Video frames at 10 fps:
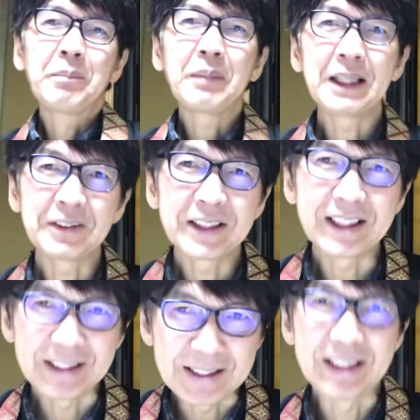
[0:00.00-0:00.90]
前の
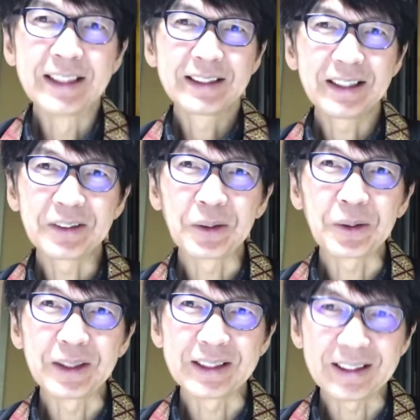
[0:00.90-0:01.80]
日にテッド
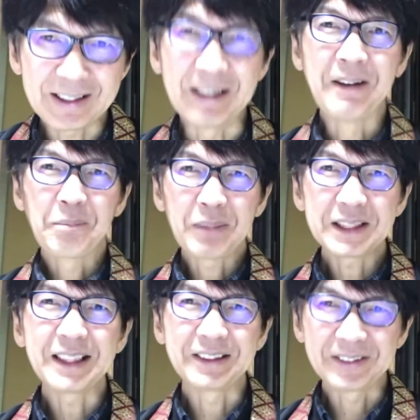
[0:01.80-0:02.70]
小ヤ田が馬
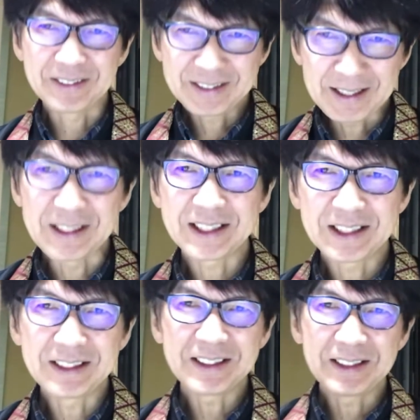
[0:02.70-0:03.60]
車に乗って
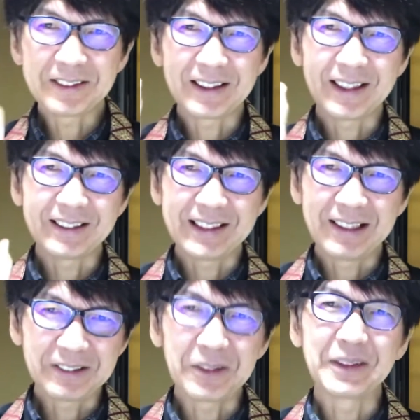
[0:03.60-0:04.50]
シティセントラルに
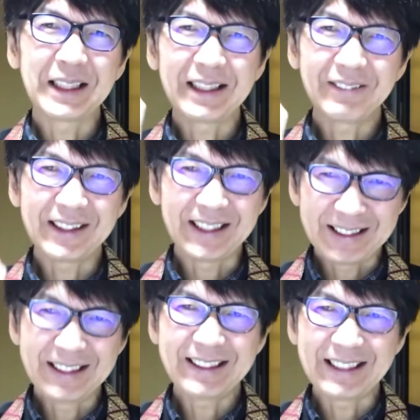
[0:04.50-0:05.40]
あるお寺まで
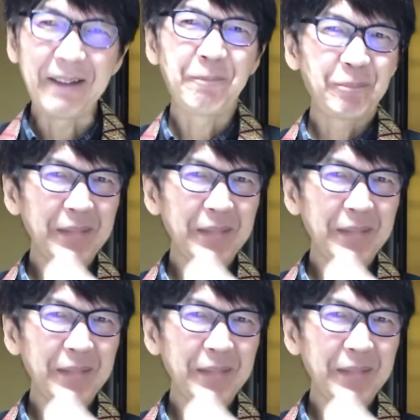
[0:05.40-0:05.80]
行って